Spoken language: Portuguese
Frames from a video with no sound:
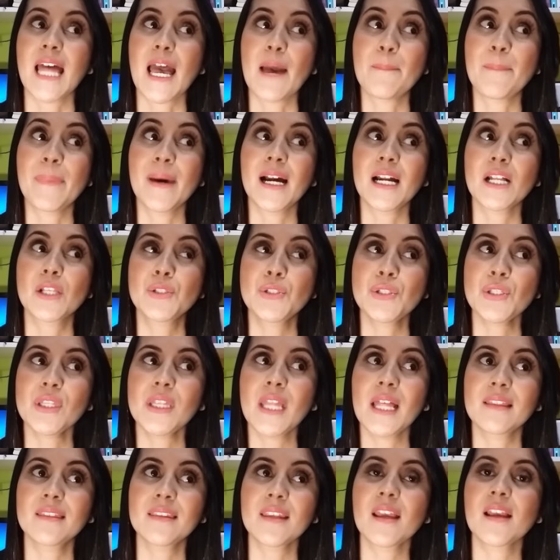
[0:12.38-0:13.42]
a partir
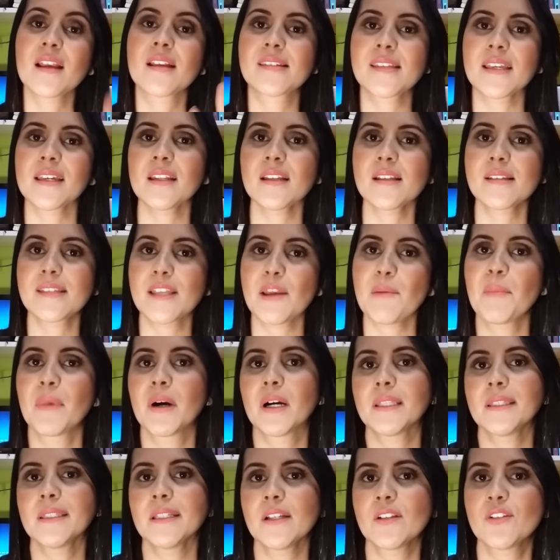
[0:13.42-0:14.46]
da terceira
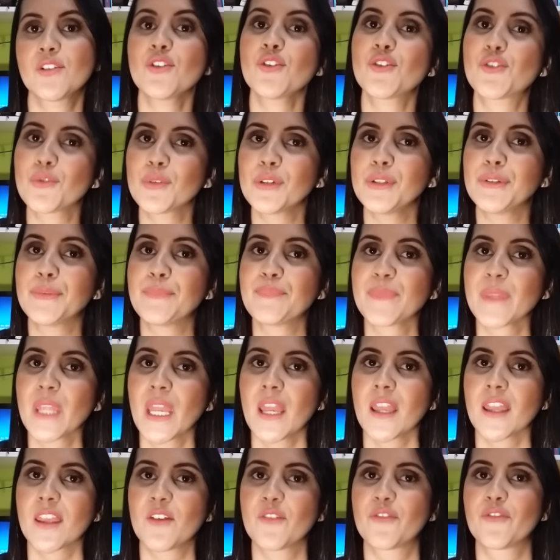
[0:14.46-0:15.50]
semana de julho,
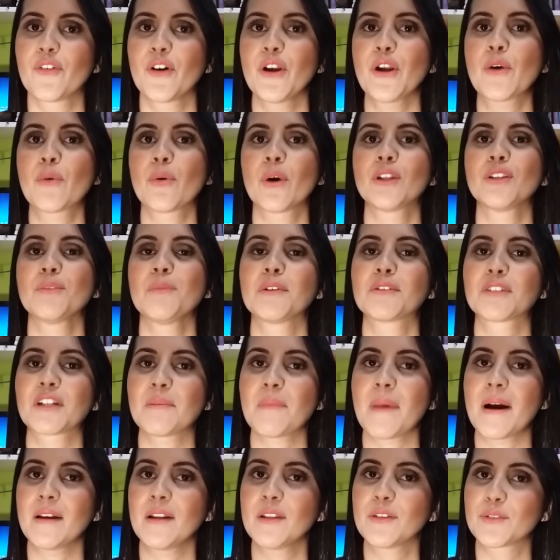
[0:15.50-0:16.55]
que foi quando meu
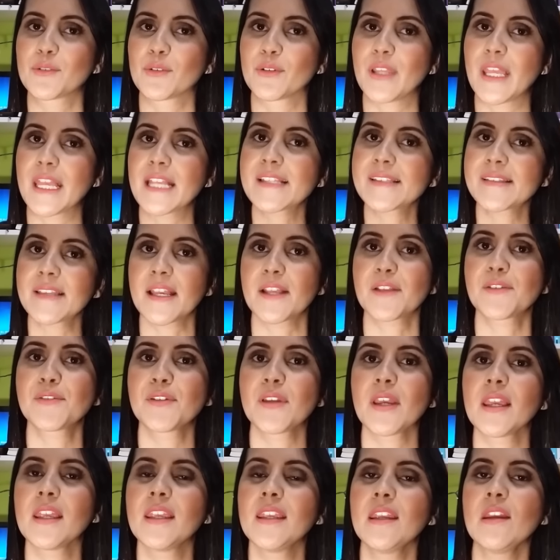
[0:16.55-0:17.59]
trabalho entrou em
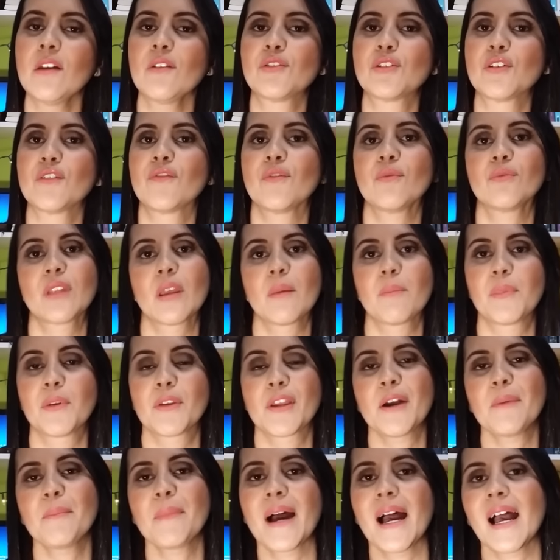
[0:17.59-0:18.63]
recesso e aí eu tive um
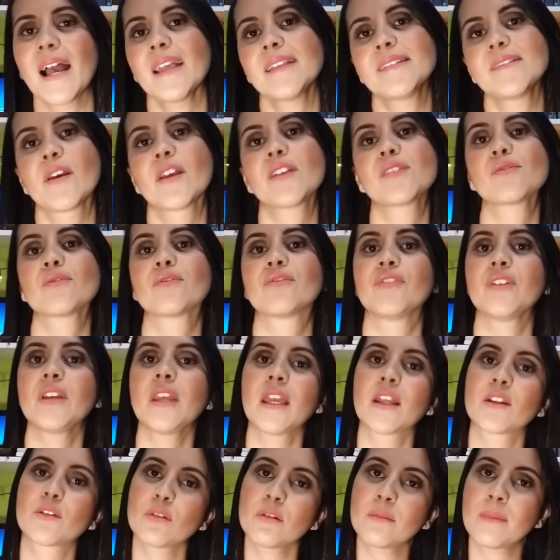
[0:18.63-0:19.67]
tempinho a mais, eu resolvi
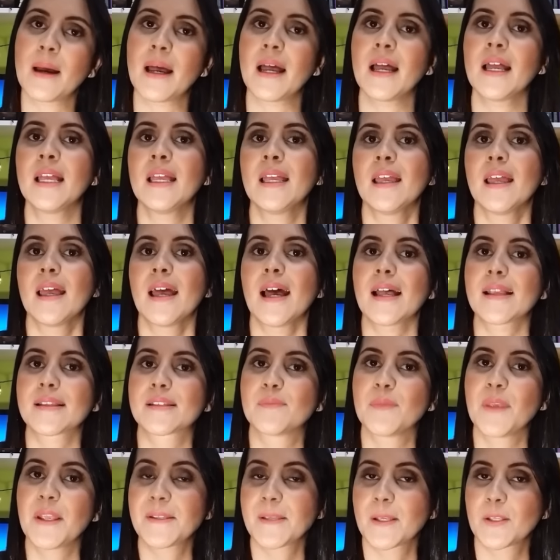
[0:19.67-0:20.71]
retomar
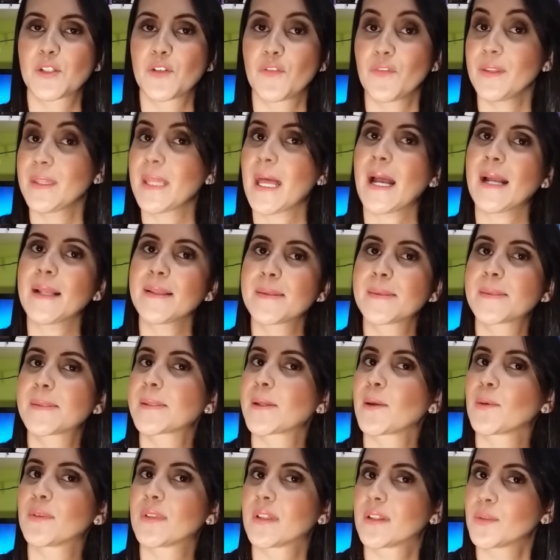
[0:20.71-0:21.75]
as minhas
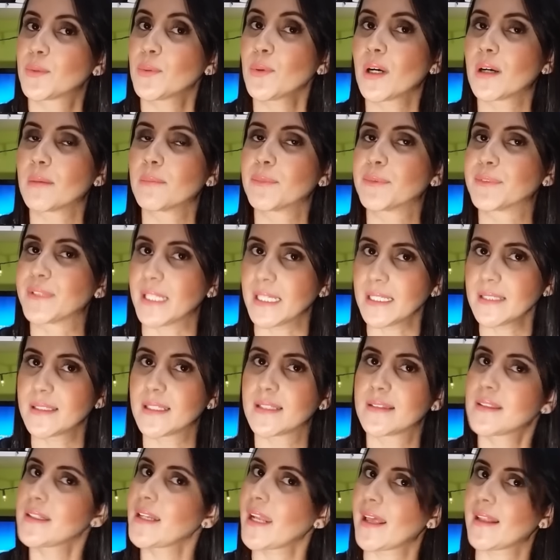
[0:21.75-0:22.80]
atividades que eu tanto amo, né?
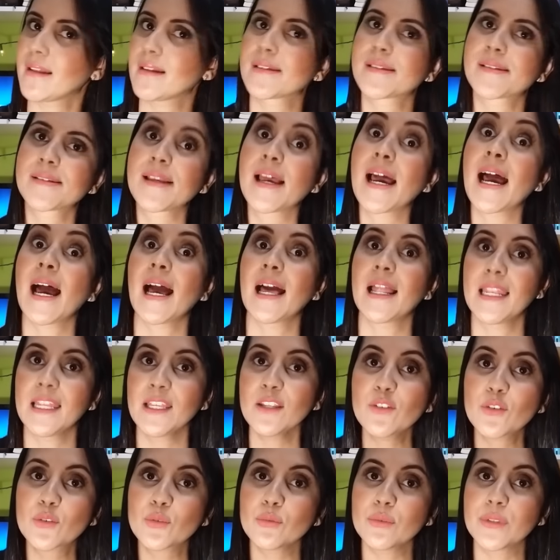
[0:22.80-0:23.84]
Dentre elas, a
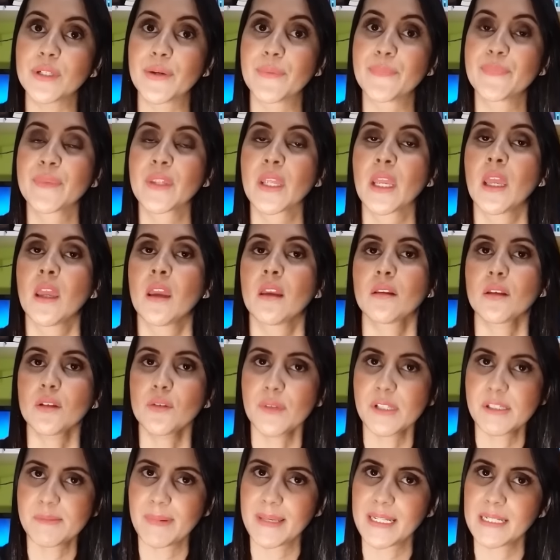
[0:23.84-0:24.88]
leitura. Então
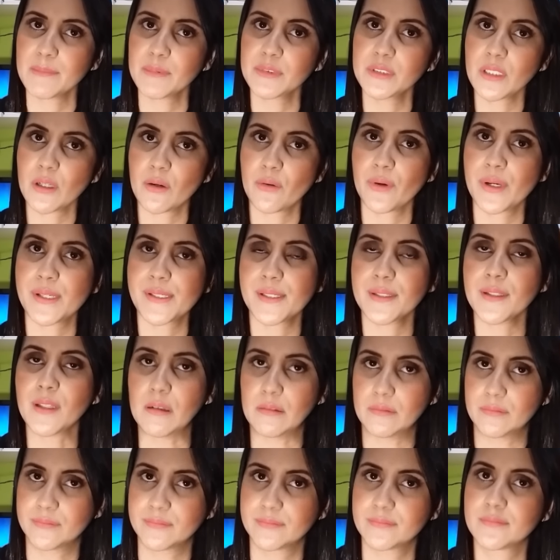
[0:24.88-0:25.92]
não espera muita coisa
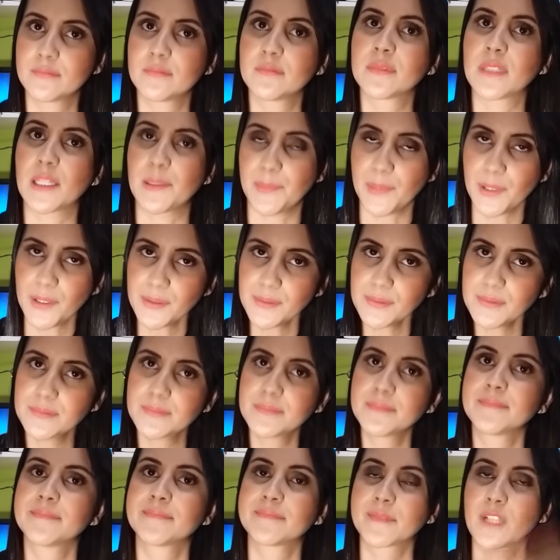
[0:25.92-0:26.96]
não, tá bom?
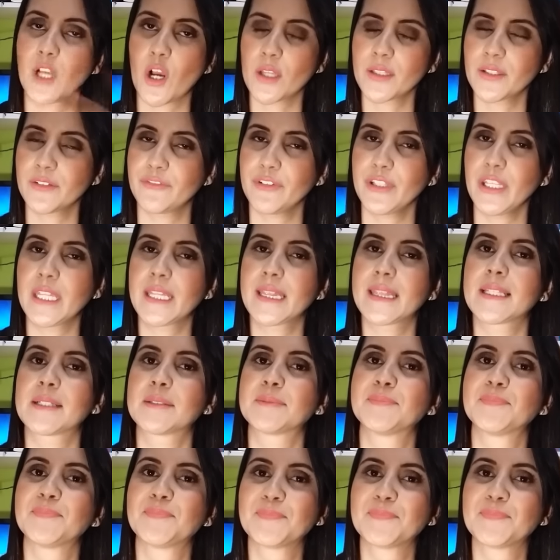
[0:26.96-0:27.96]
Roda a vinheta.